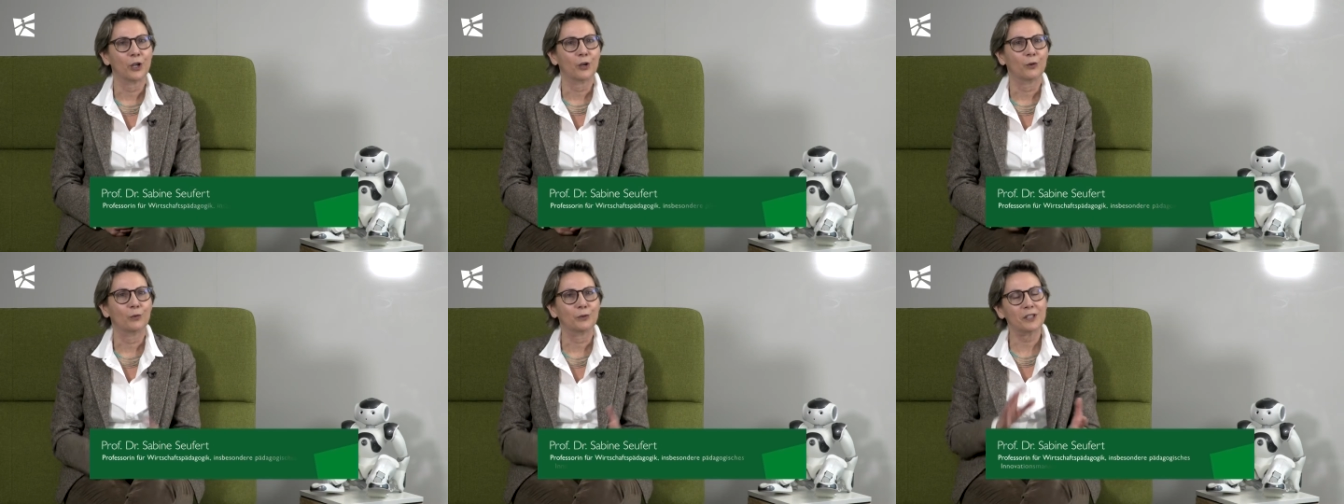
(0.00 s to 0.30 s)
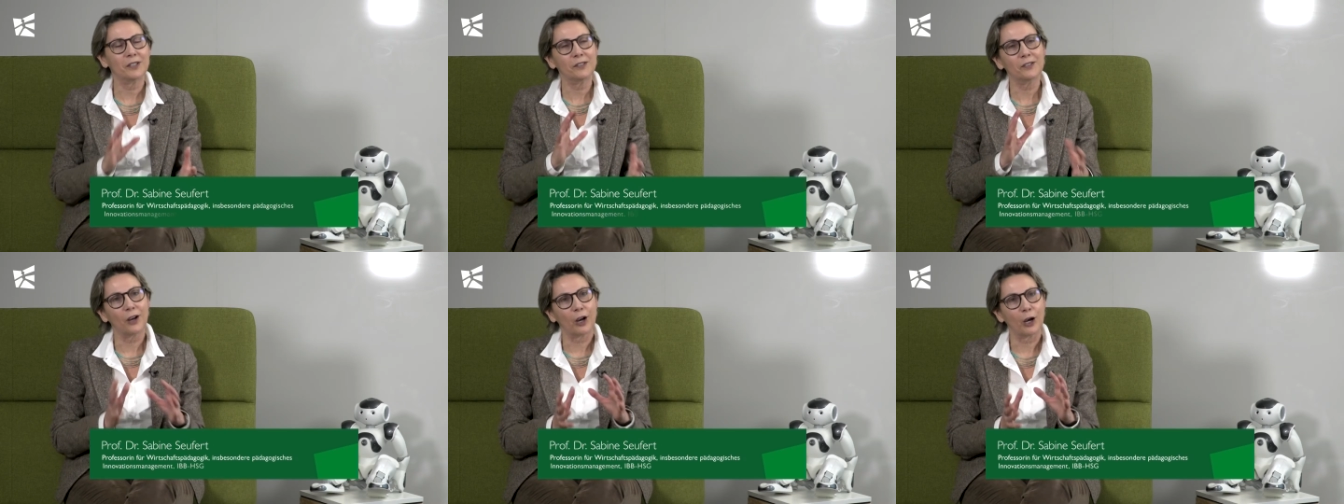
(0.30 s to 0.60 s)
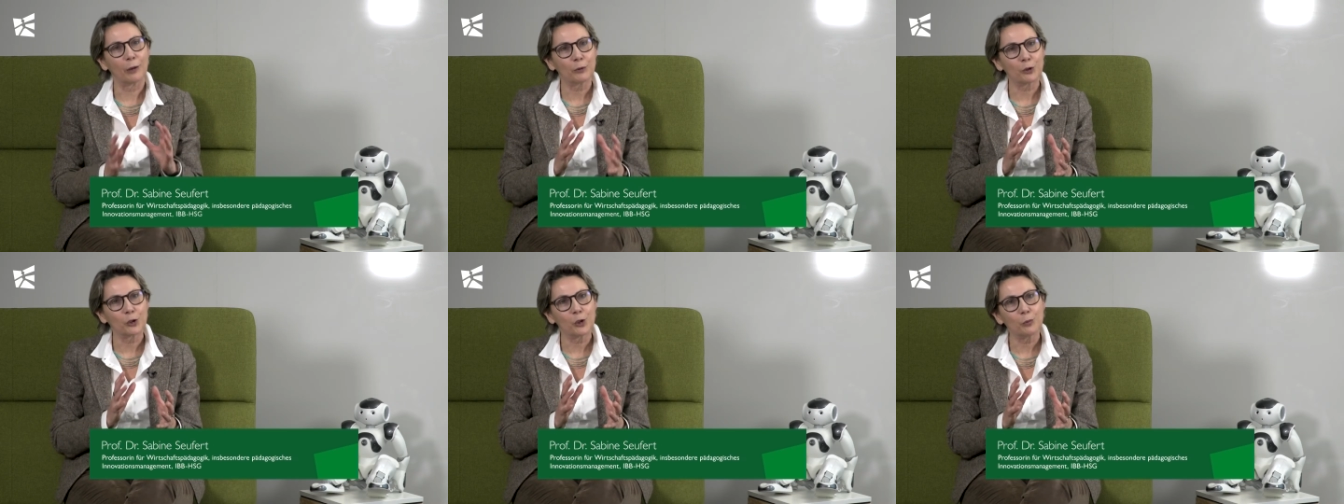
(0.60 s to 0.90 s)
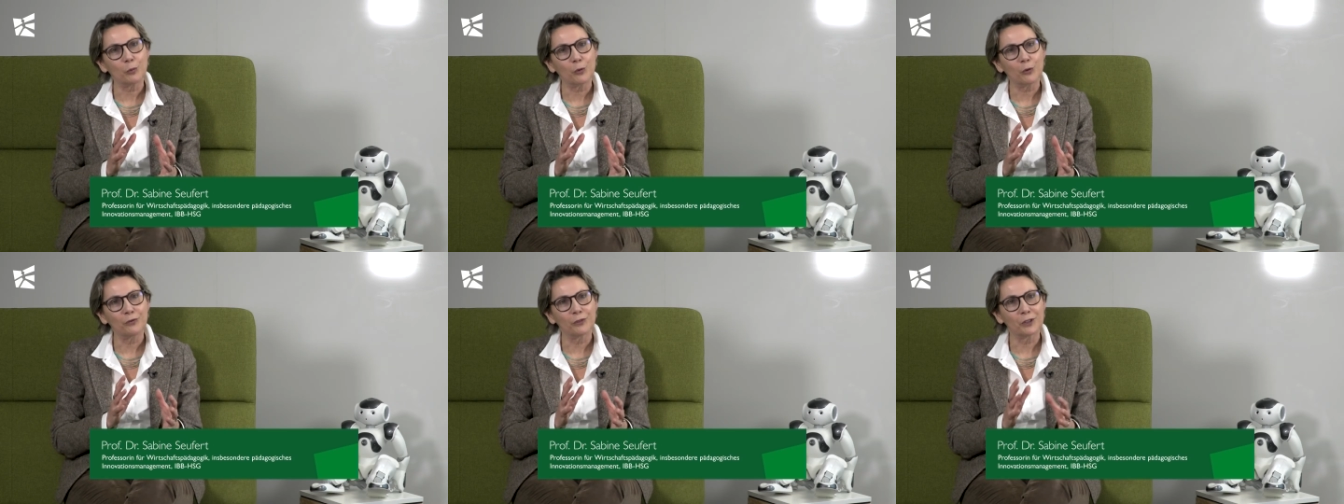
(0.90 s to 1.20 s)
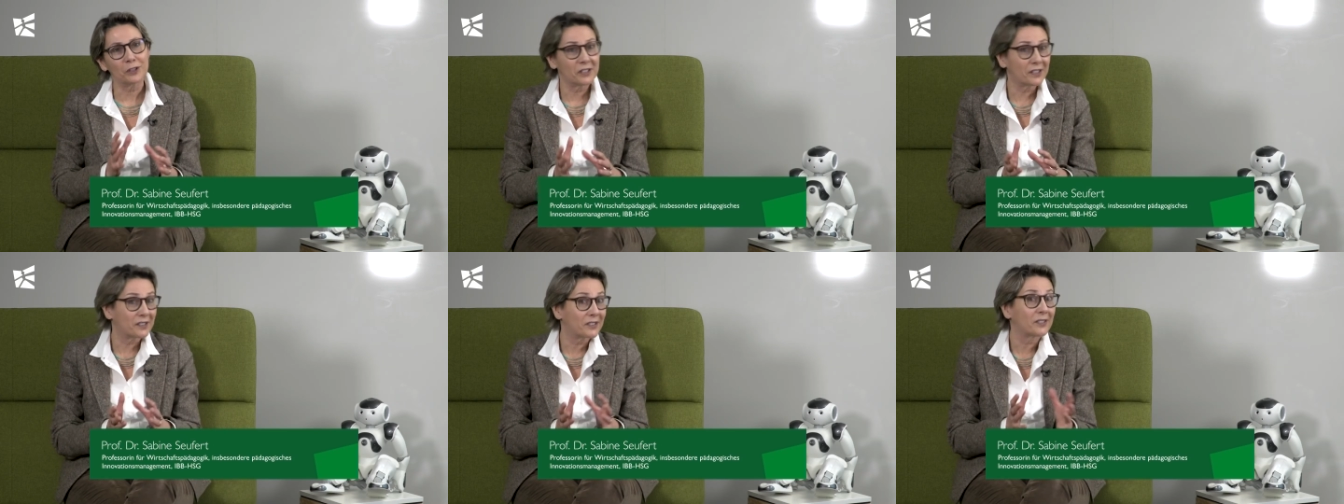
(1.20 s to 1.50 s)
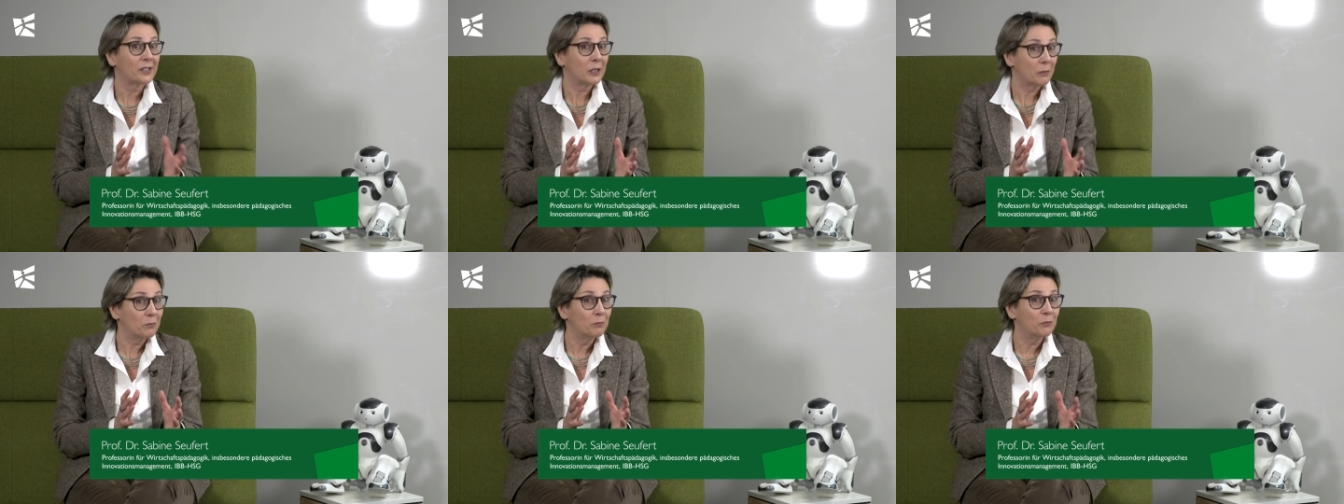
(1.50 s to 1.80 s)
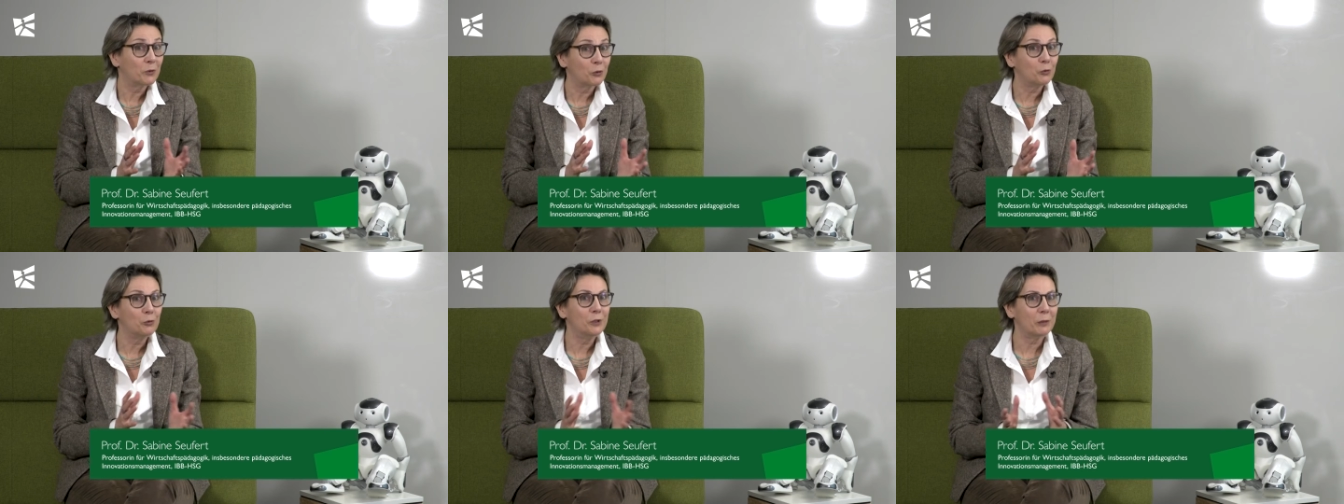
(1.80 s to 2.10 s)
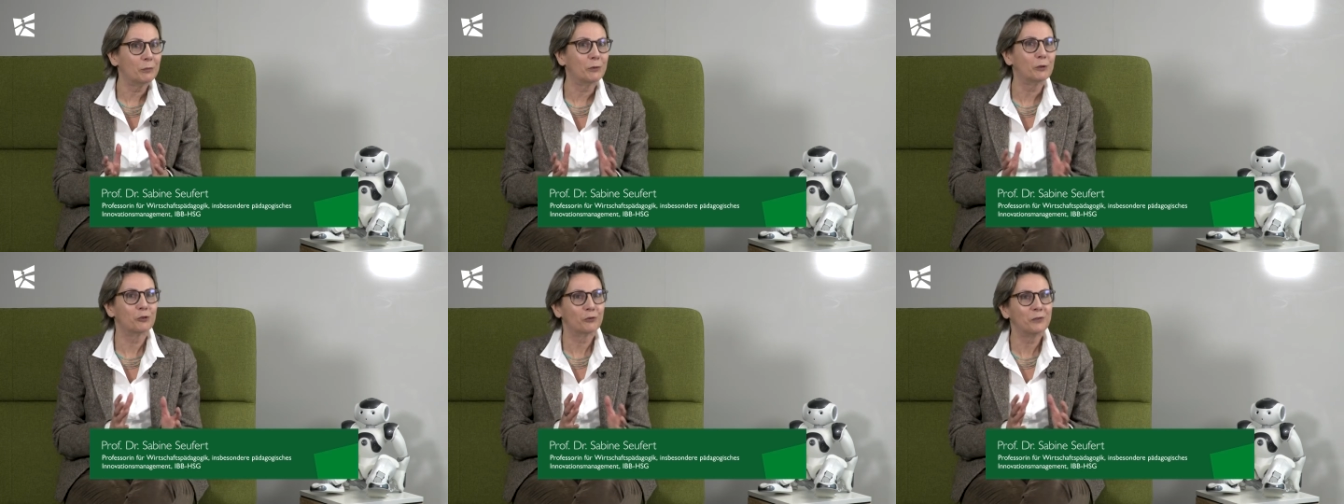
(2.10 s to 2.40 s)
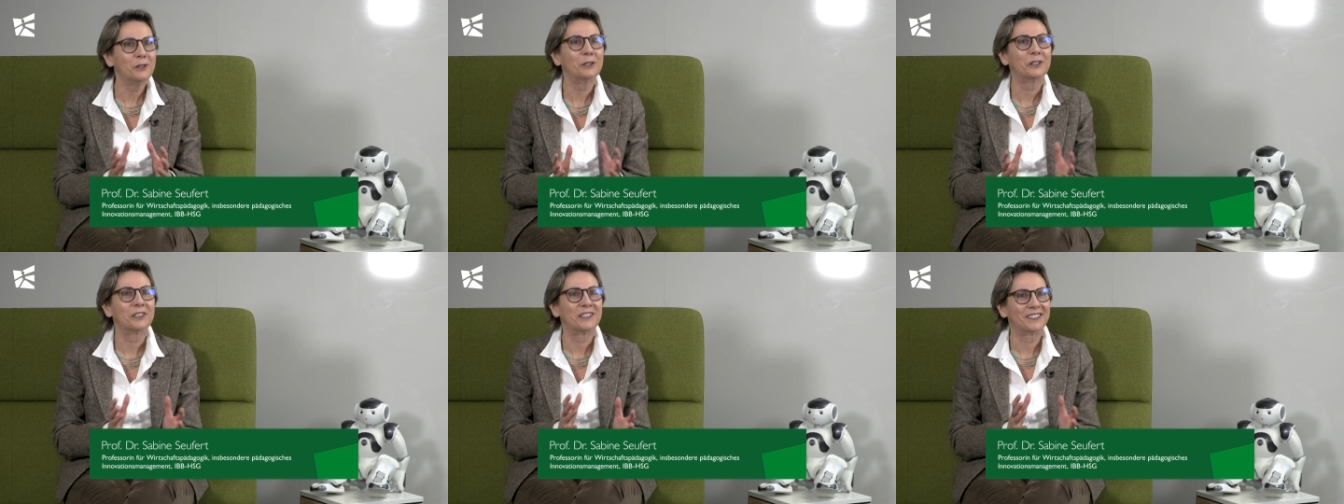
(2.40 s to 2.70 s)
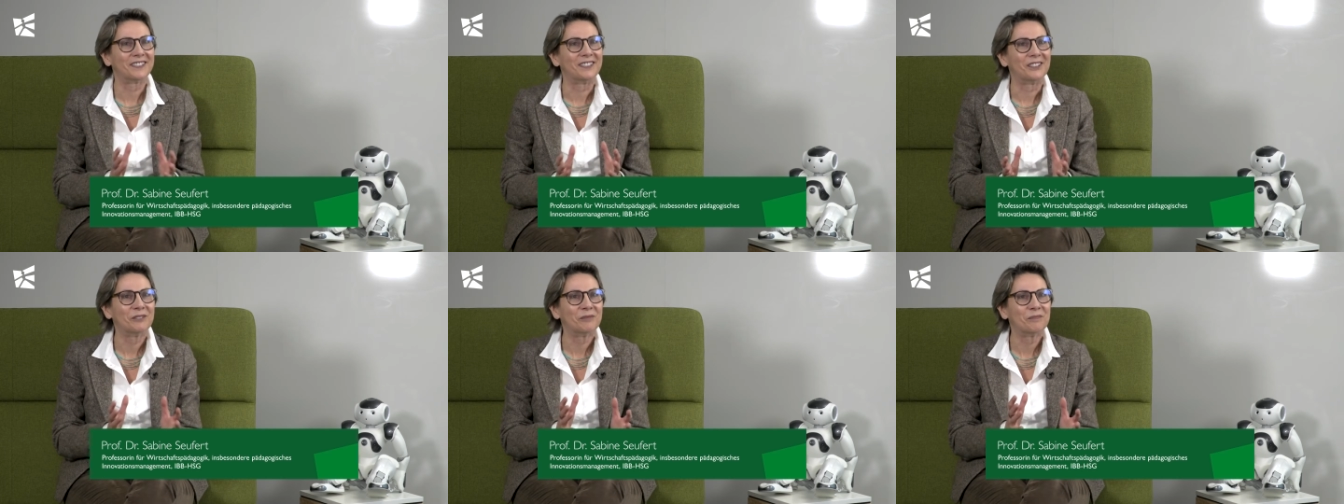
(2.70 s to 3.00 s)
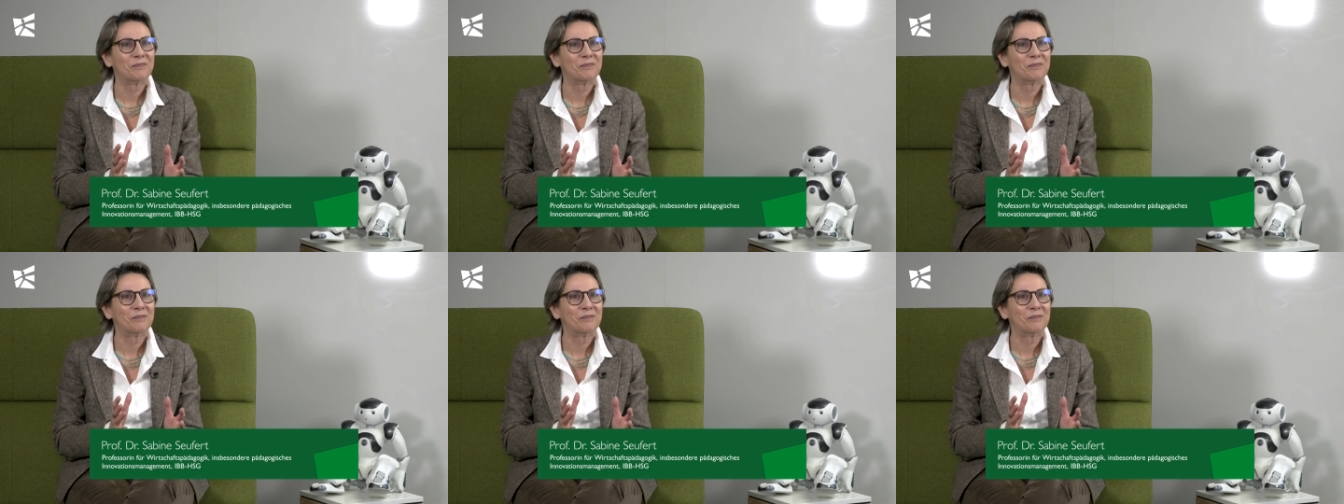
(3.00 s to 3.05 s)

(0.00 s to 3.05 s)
Und diese Abstimmung wird jetzt eben zunehmend schwieriger.